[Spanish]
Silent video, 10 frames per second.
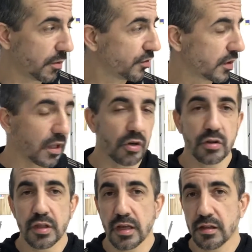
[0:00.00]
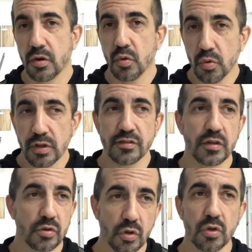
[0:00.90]
Vamos a estar los días lunes
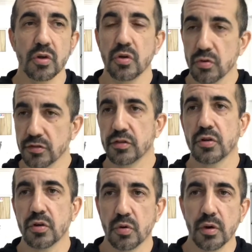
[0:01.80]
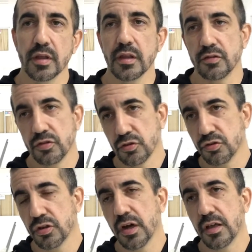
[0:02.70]
y todos los lunes y todos los jueves de
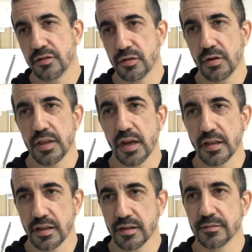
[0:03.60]
18 a 19.30.